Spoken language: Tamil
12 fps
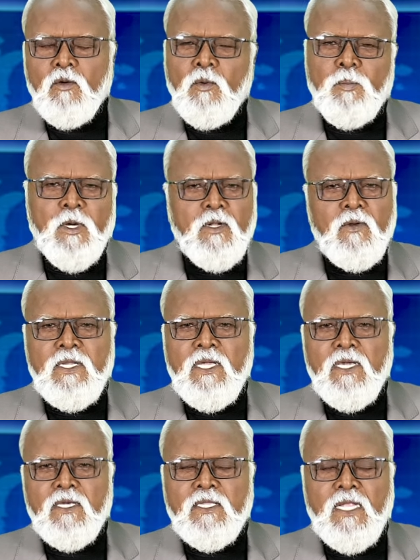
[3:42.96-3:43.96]
ஓ
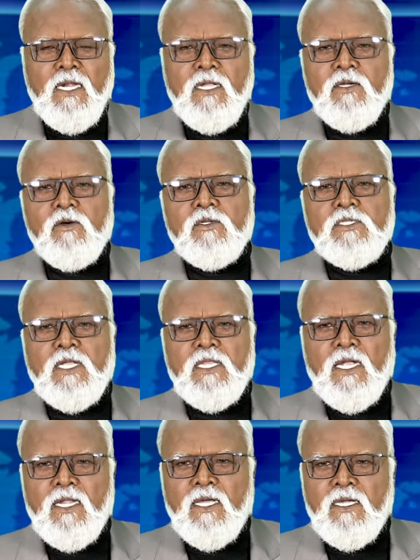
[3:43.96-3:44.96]
பரவாயில்லையே நல்ல யோசனை
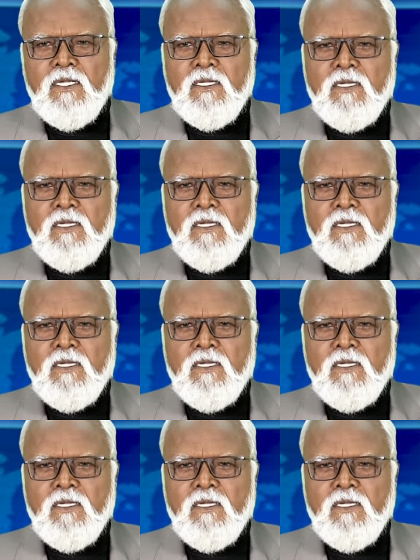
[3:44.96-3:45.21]
தானே